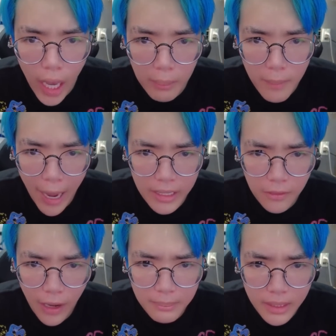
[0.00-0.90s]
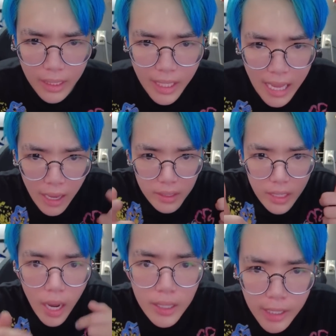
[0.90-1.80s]
chờ mấy bạn đến fan meeting đó nha
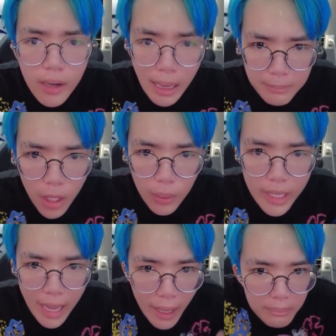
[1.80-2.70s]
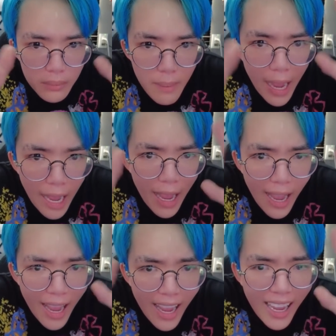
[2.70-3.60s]
nhớ đến đó gặp tôi nha bye
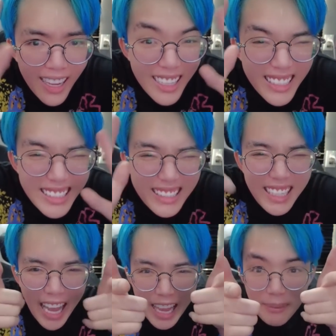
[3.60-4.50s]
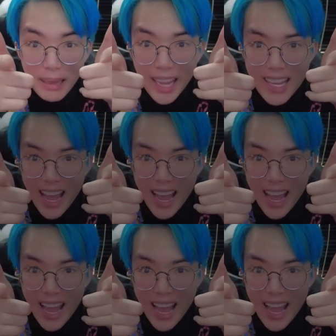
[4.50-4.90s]
bye hẹn gặp lại